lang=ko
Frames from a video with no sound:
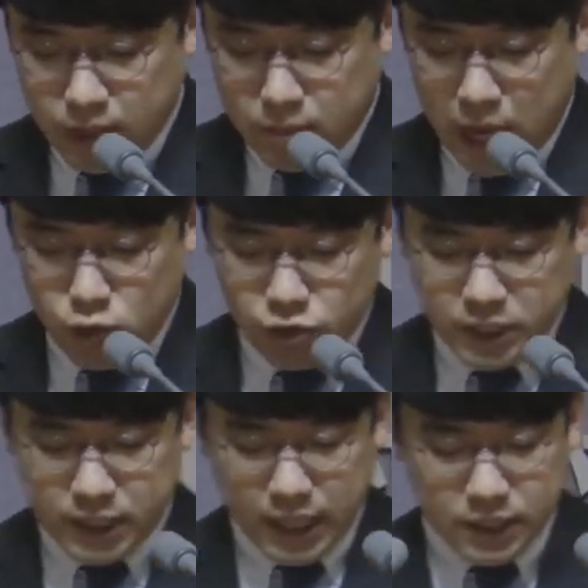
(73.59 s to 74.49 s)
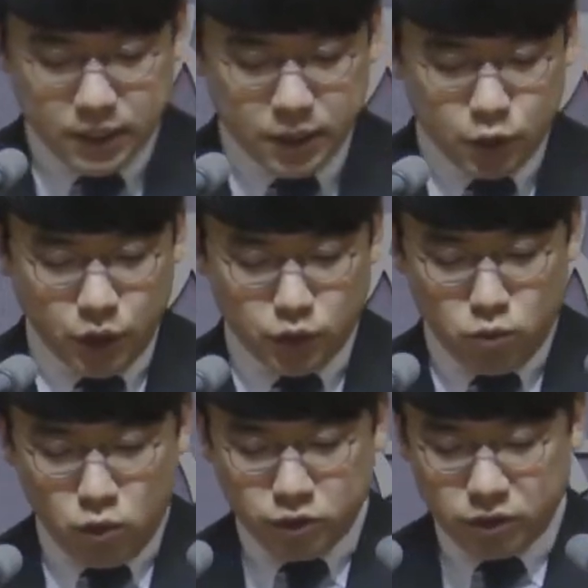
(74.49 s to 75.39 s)
바울은 이제 다시
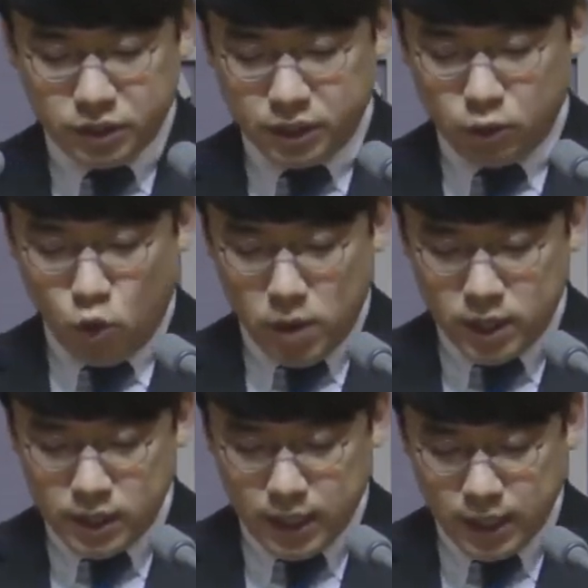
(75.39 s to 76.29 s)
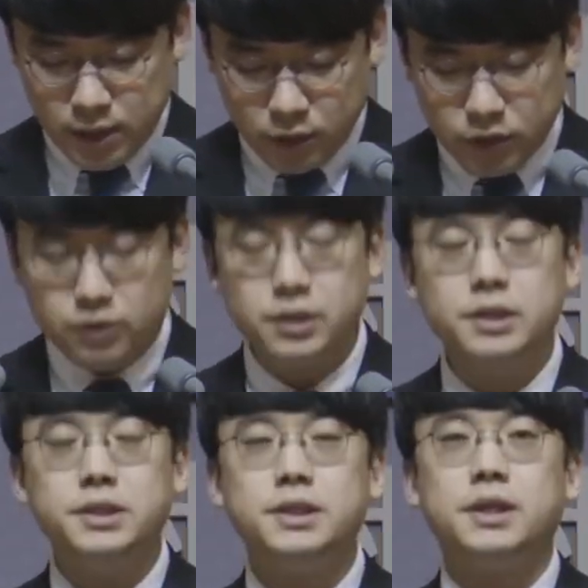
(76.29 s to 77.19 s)
최종 목적지인 로마를 향한
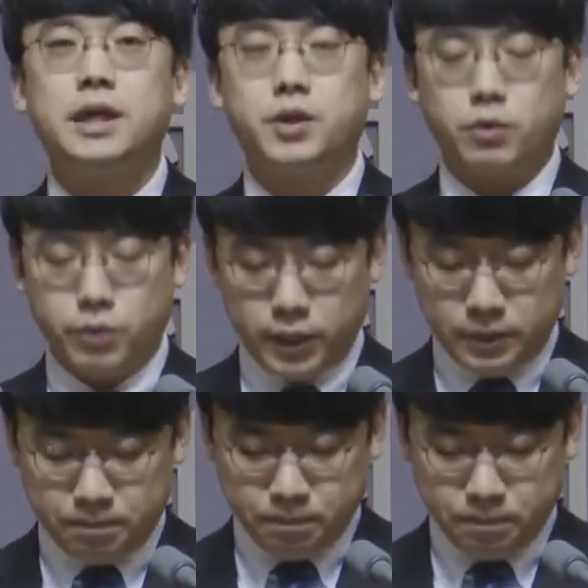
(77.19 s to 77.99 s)
여정을 시작하게 됩니다.